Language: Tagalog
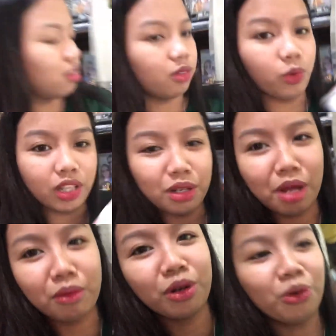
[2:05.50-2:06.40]
Wait, ang dami
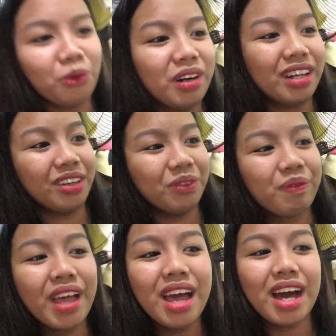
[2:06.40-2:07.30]
ko nakuha ang ano.
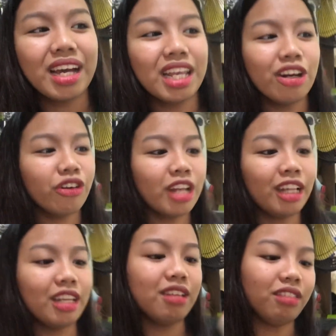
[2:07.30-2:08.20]
Ang ilaw ko dati
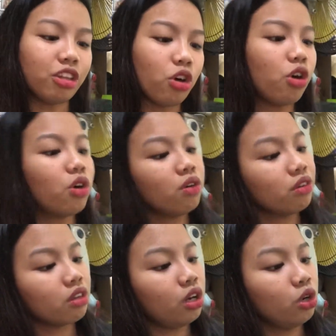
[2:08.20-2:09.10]
is itong
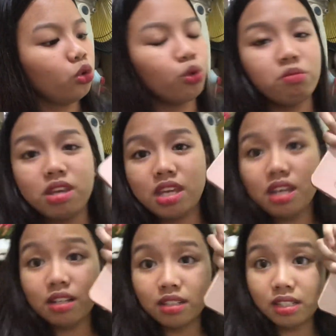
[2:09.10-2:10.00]
Lumi.
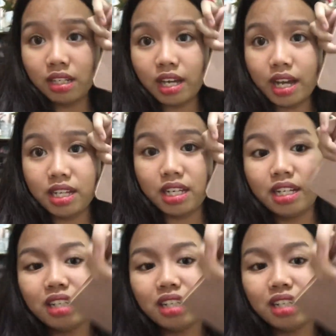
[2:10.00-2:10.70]
Ayan,